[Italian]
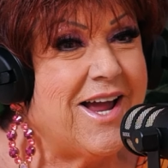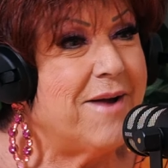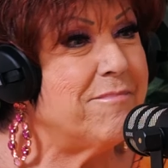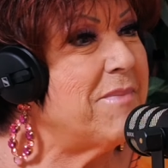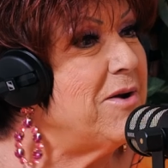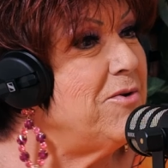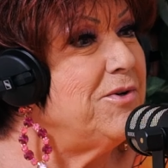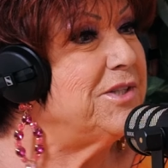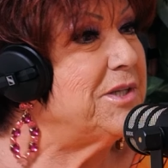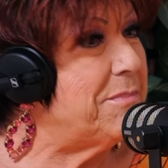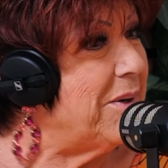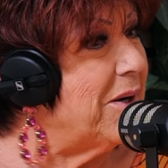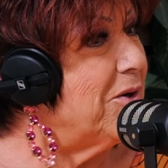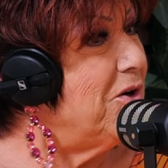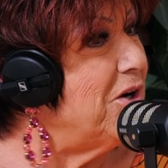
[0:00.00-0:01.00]
Ma lui di
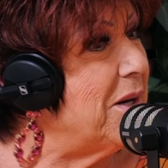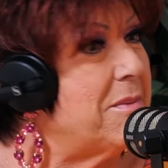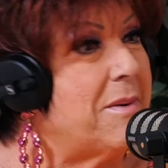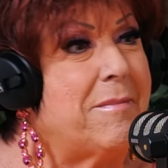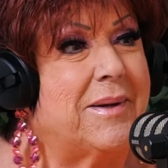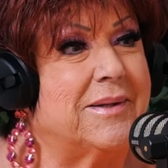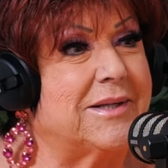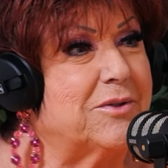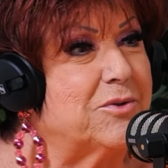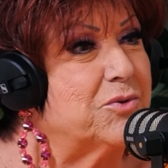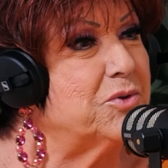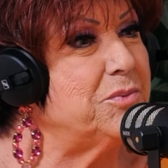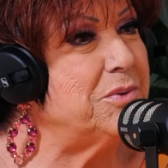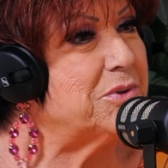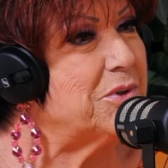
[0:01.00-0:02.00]
parola mi ha mandato
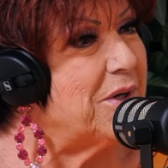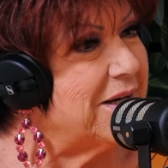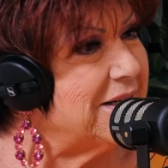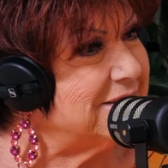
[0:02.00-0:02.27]
subito certo. la